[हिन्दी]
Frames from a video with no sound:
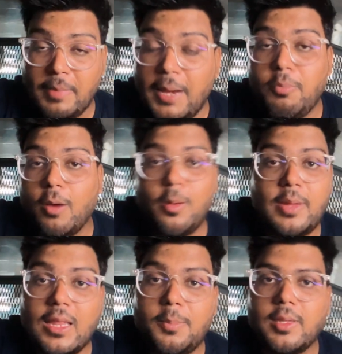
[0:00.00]
मेन प्रॉब्लम
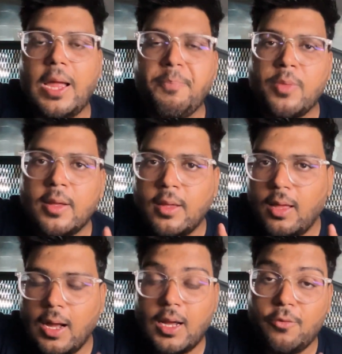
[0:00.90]
क्या थी पता है
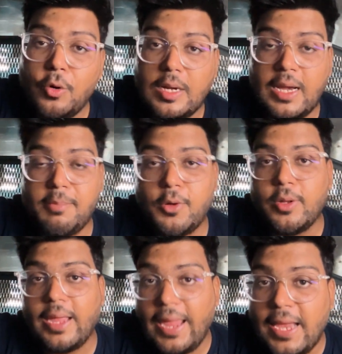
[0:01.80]
अगर वो ट्रेन में
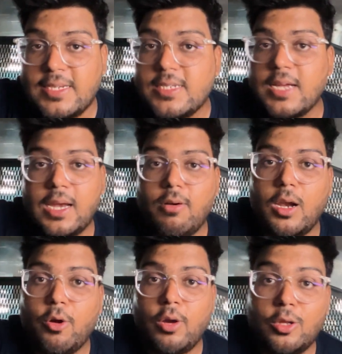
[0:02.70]
कोई एक जन जाने
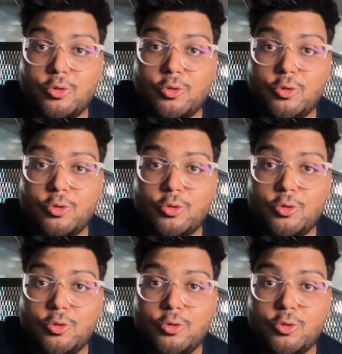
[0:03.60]
वाला हो ना